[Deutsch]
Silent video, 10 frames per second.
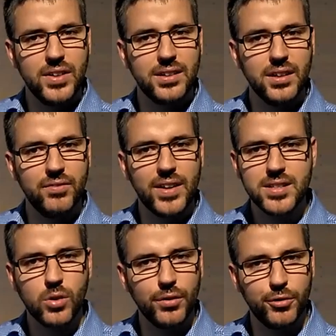wir drin, was
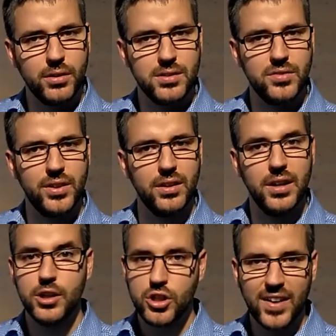Gott von uns
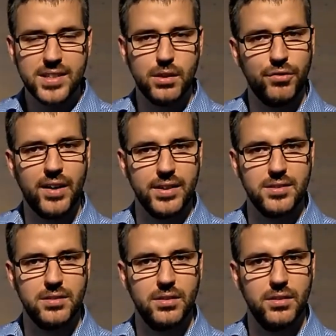will, schwarz auf weiß.